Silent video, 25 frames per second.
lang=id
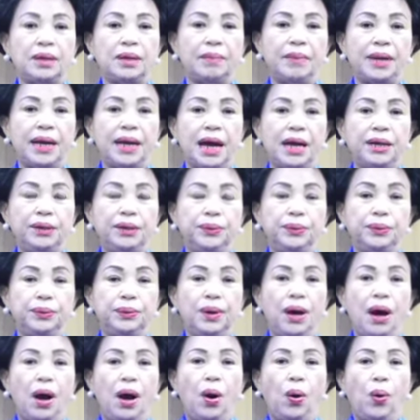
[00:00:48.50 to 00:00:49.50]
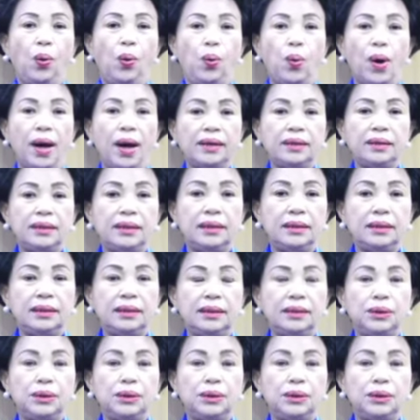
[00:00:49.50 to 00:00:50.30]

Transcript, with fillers: Kota Manado, Wakil